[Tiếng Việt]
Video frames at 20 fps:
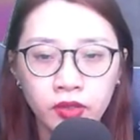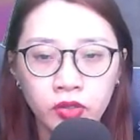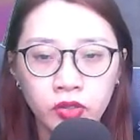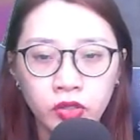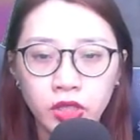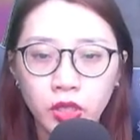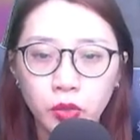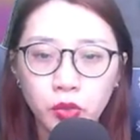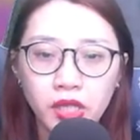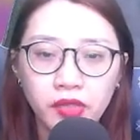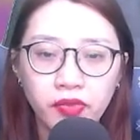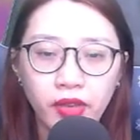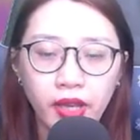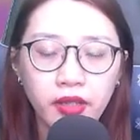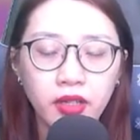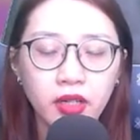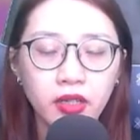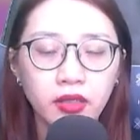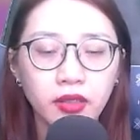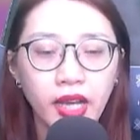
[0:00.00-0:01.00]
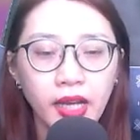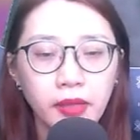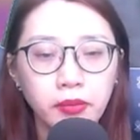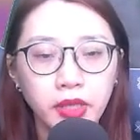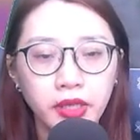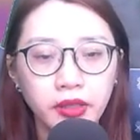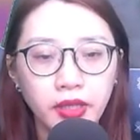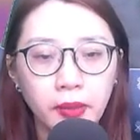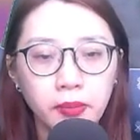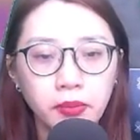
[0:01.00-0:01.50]
Sau khi vẽ hơn
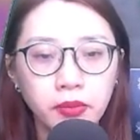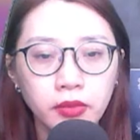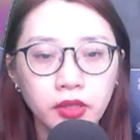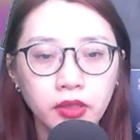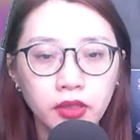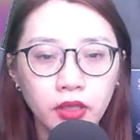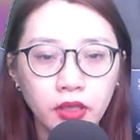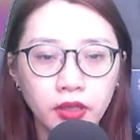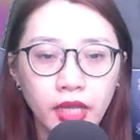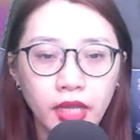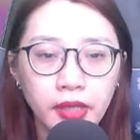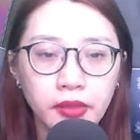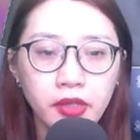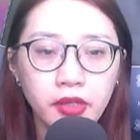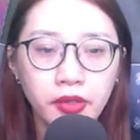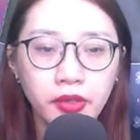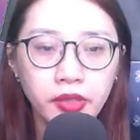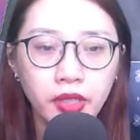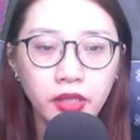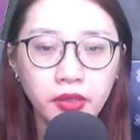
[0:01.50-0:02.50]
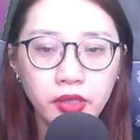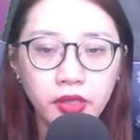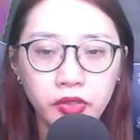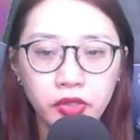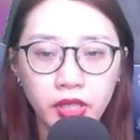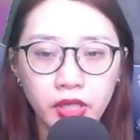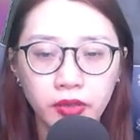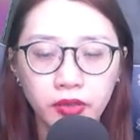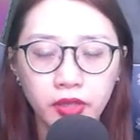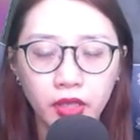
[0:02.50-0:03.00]
20 tấm, Từ Thanh có nhớ được
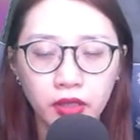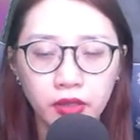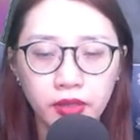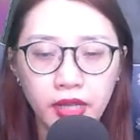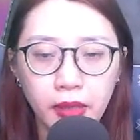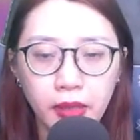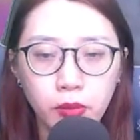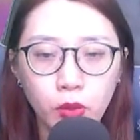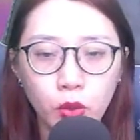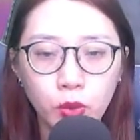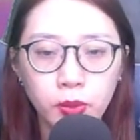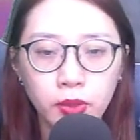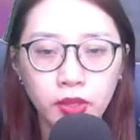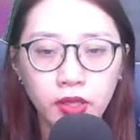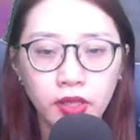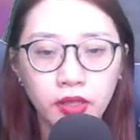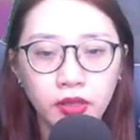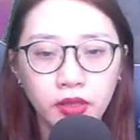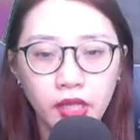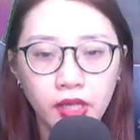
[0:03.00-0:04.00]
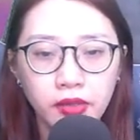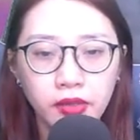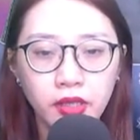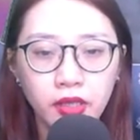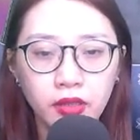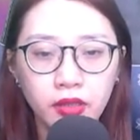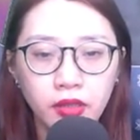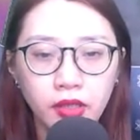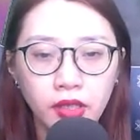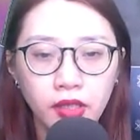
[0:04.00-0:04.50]
trình tự đặt bút, thế
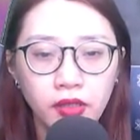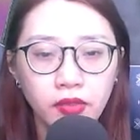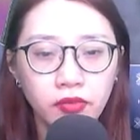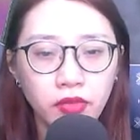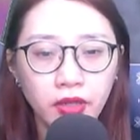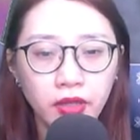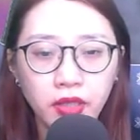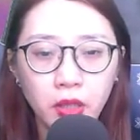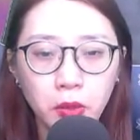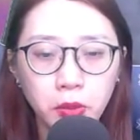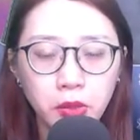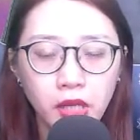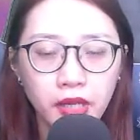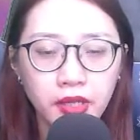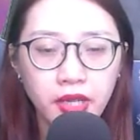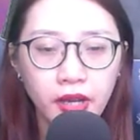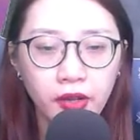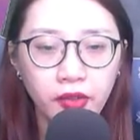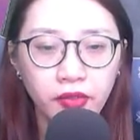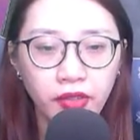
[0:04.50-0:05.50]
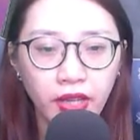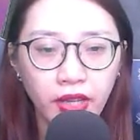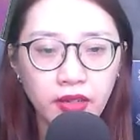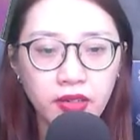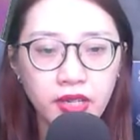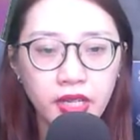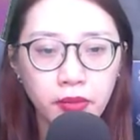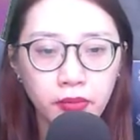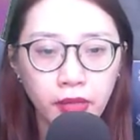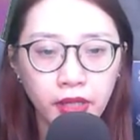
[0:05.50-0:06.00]
nhưng vẫn không thể nào vẽ
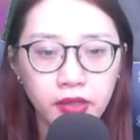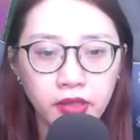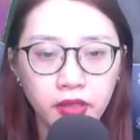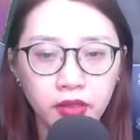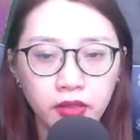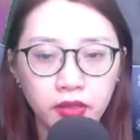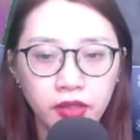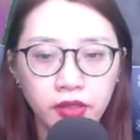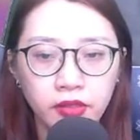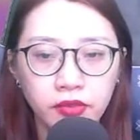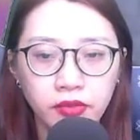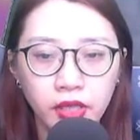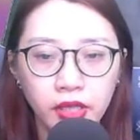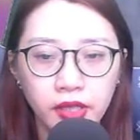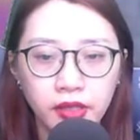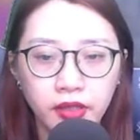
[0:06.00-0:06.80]
liền mạch được vì